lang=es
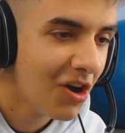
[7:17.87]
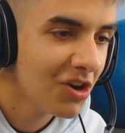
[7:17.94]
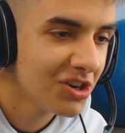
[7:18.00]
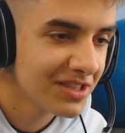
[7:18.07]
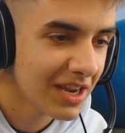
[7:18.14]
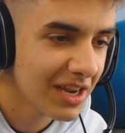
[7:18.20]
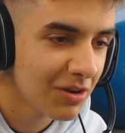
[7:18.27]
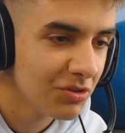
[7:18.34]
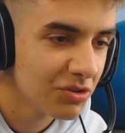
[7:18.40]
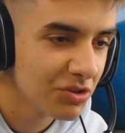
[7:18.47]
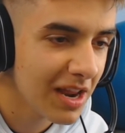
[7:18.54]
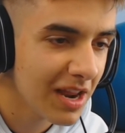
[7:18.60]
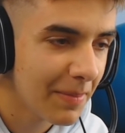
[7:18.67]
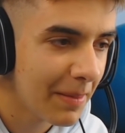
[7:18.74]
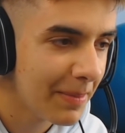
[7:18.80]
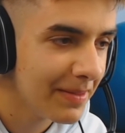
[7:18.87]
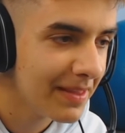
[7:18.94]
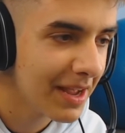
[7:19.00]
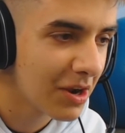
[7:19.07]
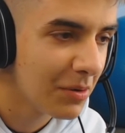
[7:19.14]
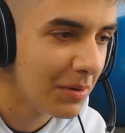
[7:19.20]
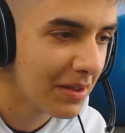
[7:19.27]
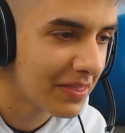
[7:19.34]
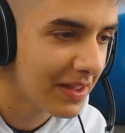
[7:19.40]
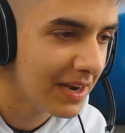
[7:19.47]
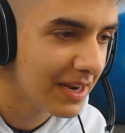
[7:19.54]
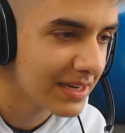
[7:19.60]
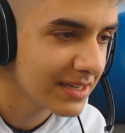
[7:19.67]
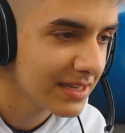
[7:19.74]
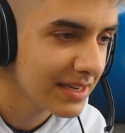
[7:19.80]
Hoy os traigo un tutorial para aprender a cómo
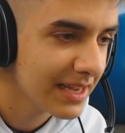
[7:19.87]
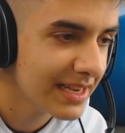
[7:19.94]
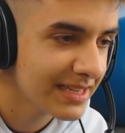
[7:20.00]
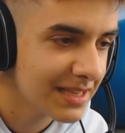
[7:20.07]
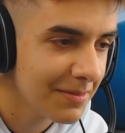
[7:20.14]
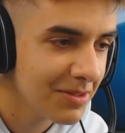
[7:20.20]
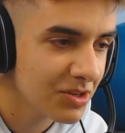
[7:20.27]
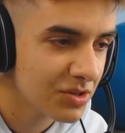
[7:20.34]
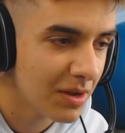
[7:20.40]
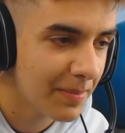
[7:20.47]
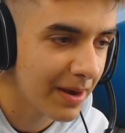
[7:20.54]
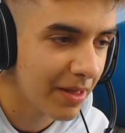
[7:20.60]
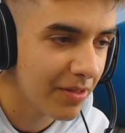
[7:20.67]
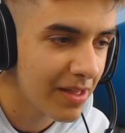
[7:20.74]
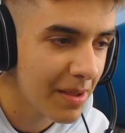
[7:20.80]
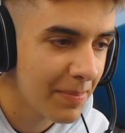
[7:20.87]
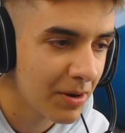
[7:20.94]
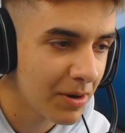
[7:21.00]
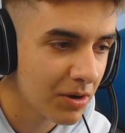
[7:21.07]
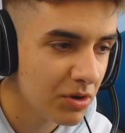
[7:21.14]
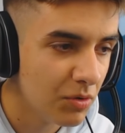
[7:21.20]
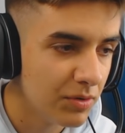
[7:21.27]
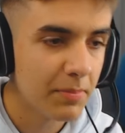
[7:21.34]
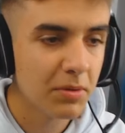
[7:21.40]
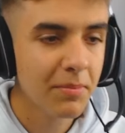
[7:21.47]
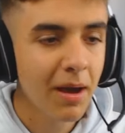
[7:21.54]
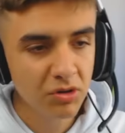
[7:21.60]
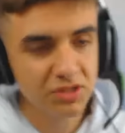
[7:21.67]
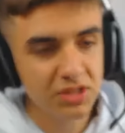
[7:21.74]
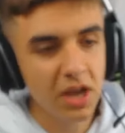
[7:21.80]
hacerlas. Este vídeo es una parodia, espero que os guste Pues me ha